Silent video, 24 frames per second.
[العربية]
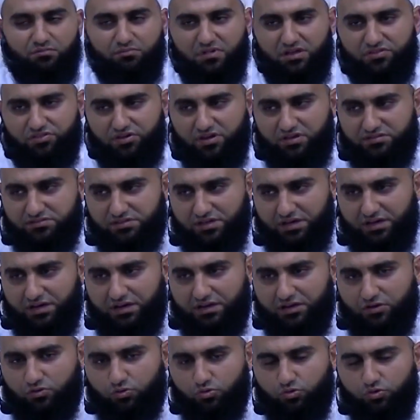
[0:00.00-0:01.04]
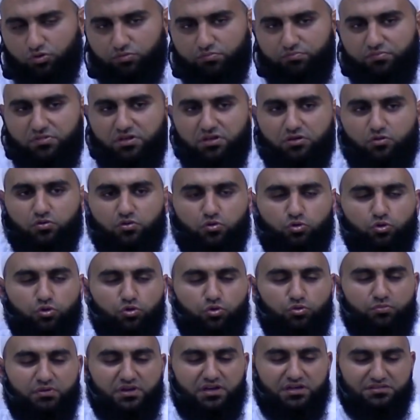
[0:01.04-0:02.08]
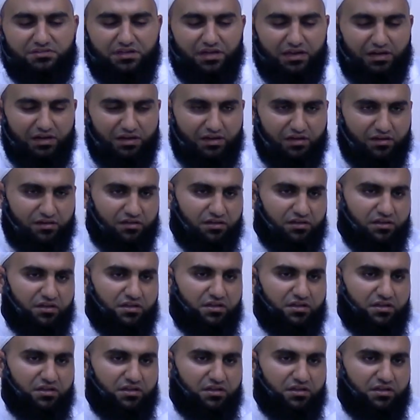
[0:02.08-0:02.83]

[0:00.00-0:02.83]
ماذا يتعلق كل ما يتعلق